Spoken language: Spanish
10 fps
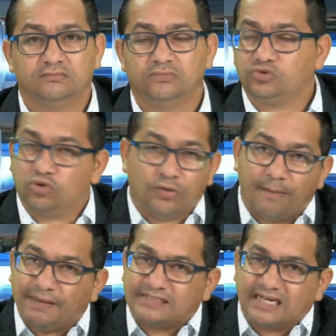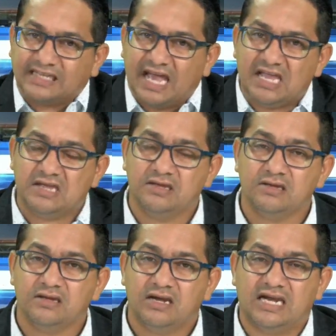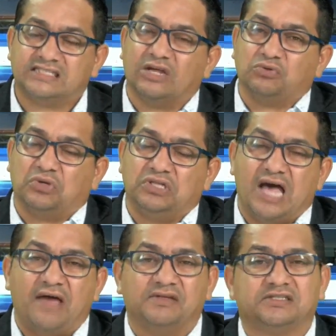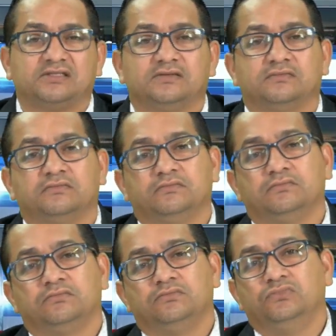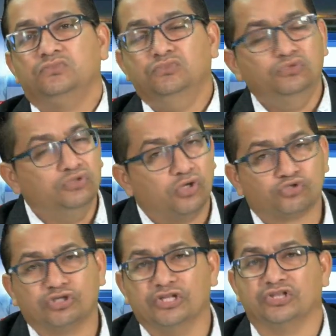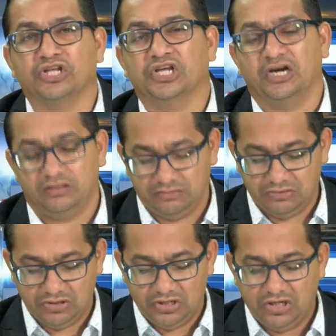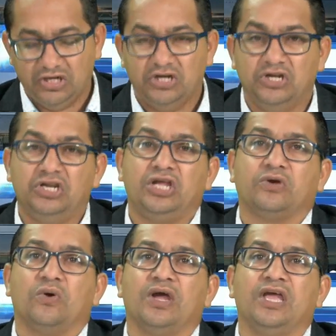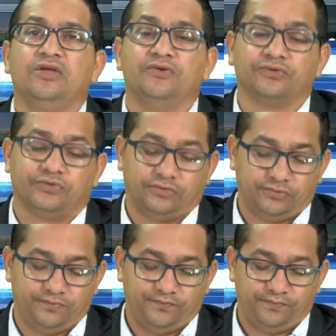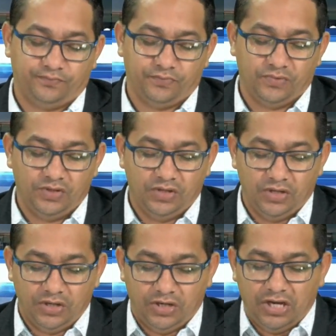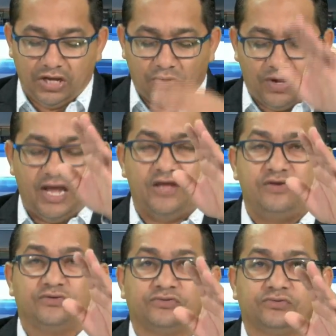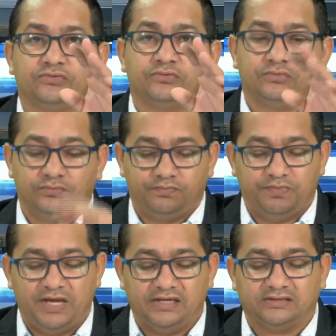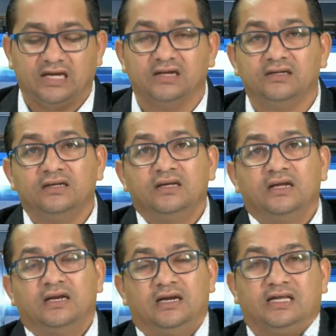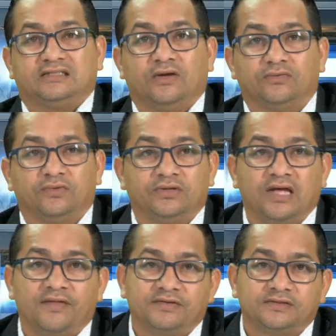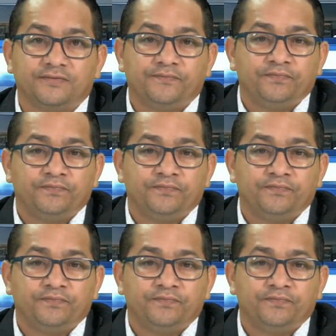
Eso no va a pasar de ahí. Las autoridades no se enteran. Ni con ellos. Ni con ellos piensan las autoridades.